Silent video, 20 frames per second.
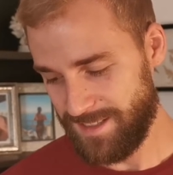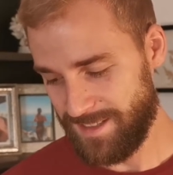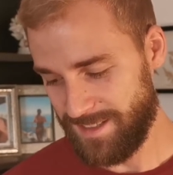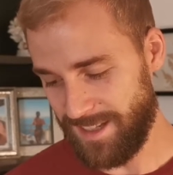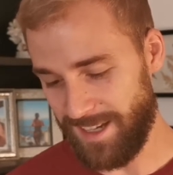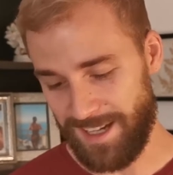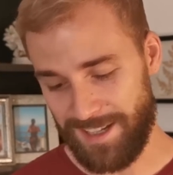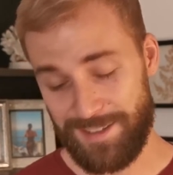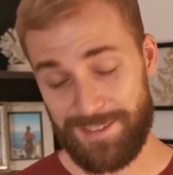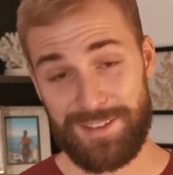
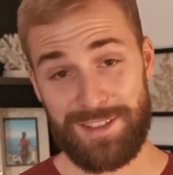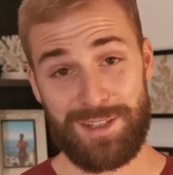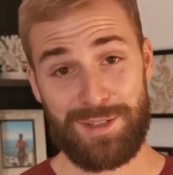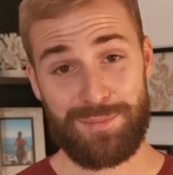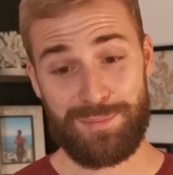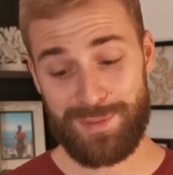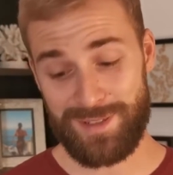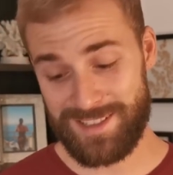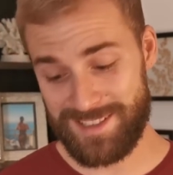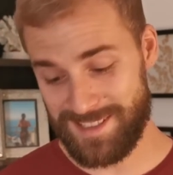ja, ich
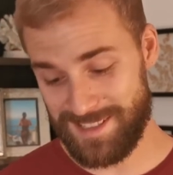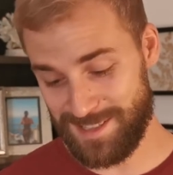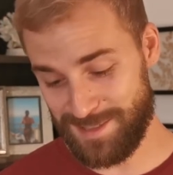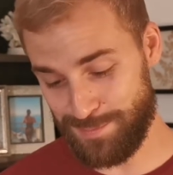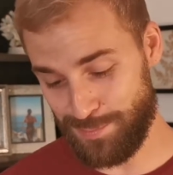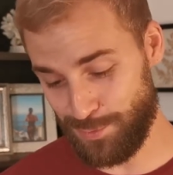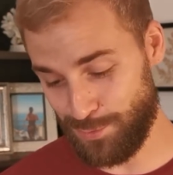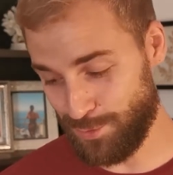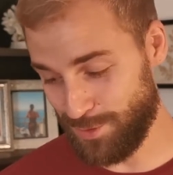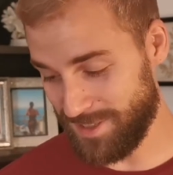finde
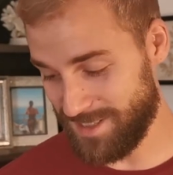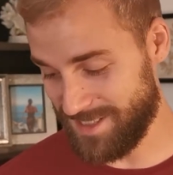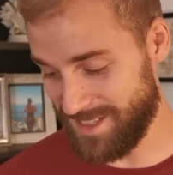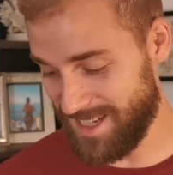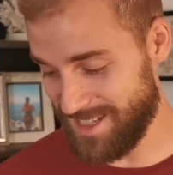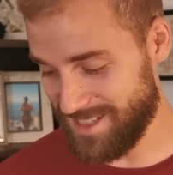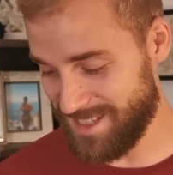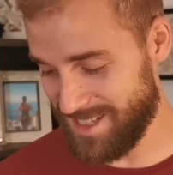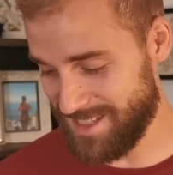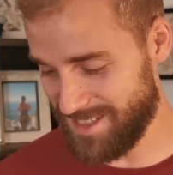dieses Buch
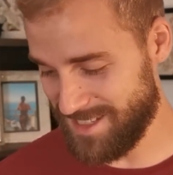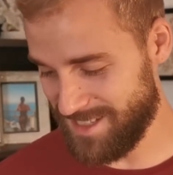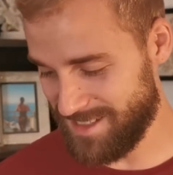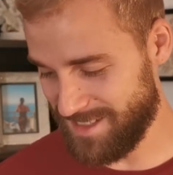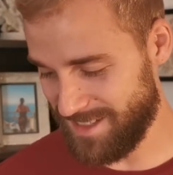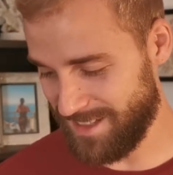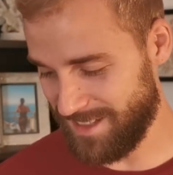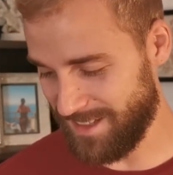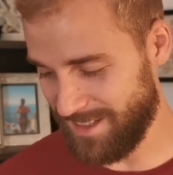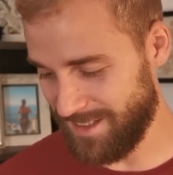sehr, sehr, sehr,
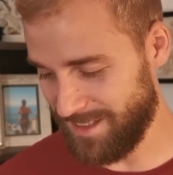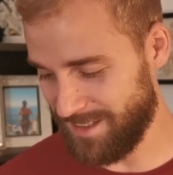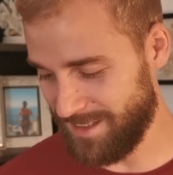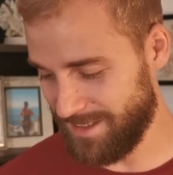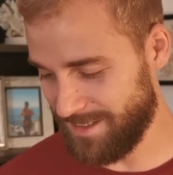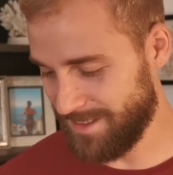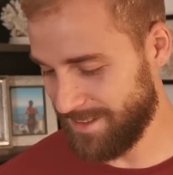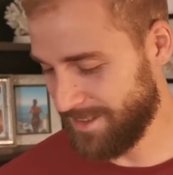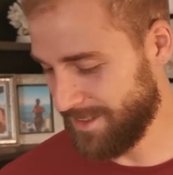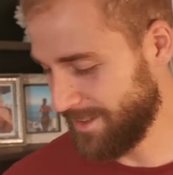sehr
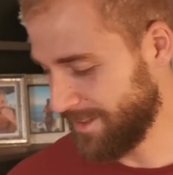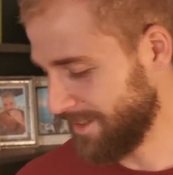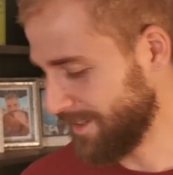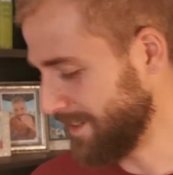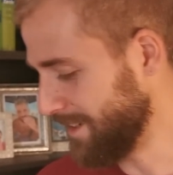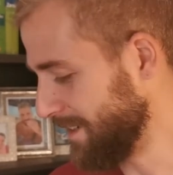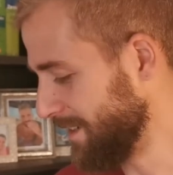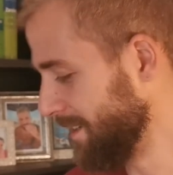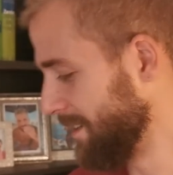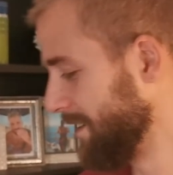geil.
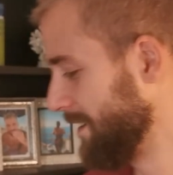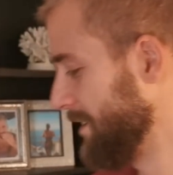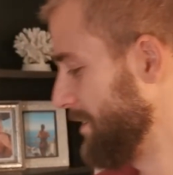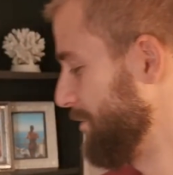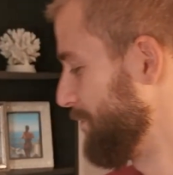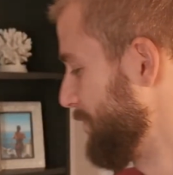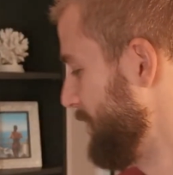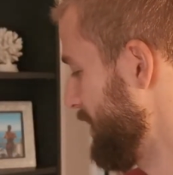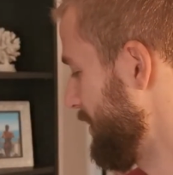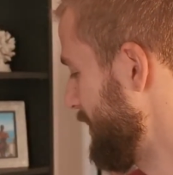
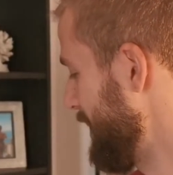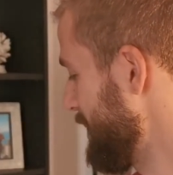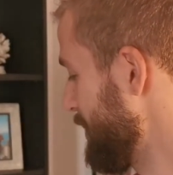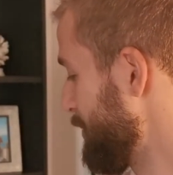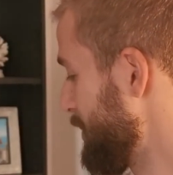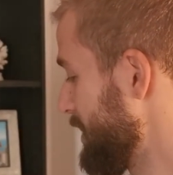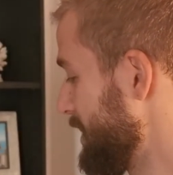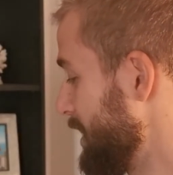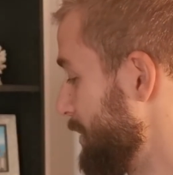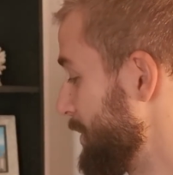Ähm, ich weiß nicht,
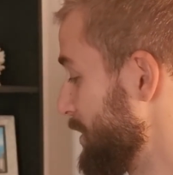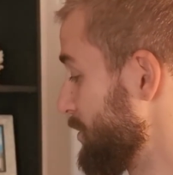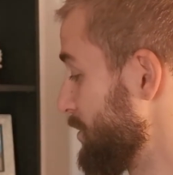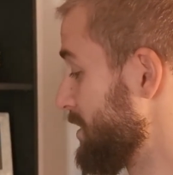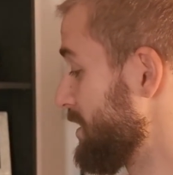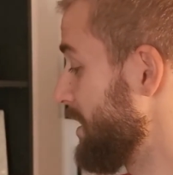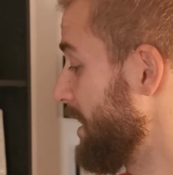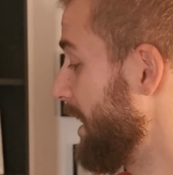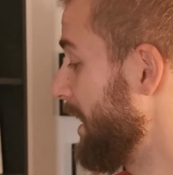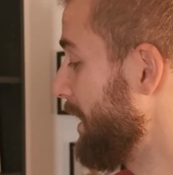ob ich das hier mal so
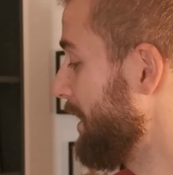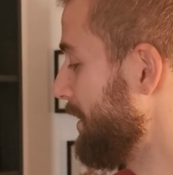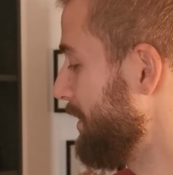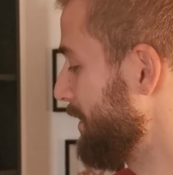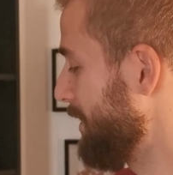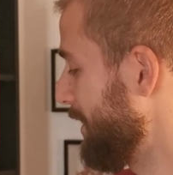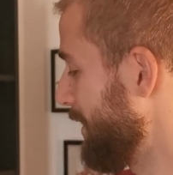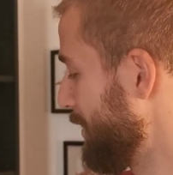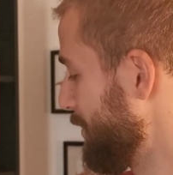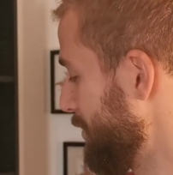zeigen
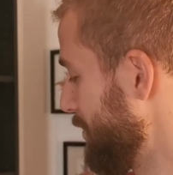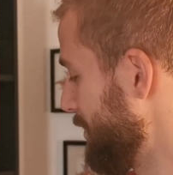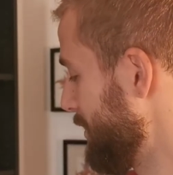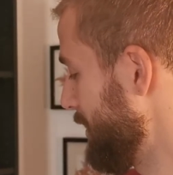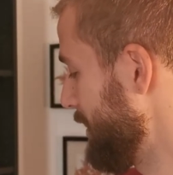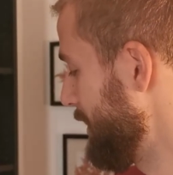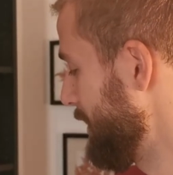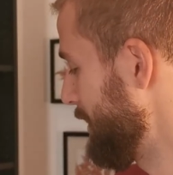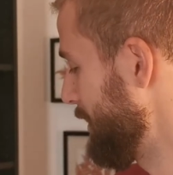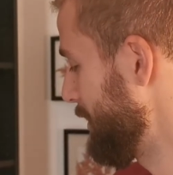darf.
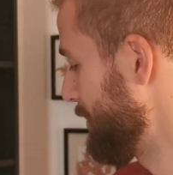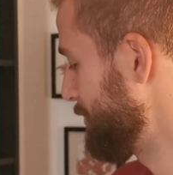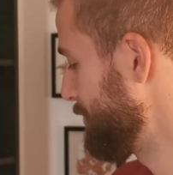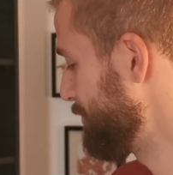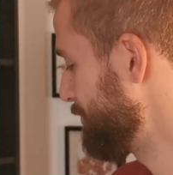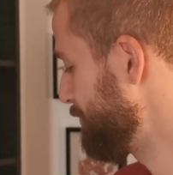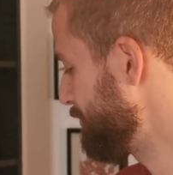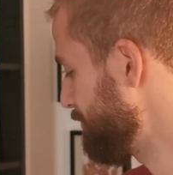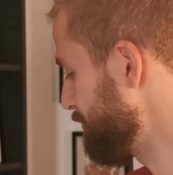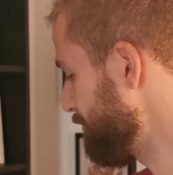
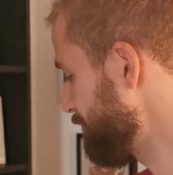Ähm,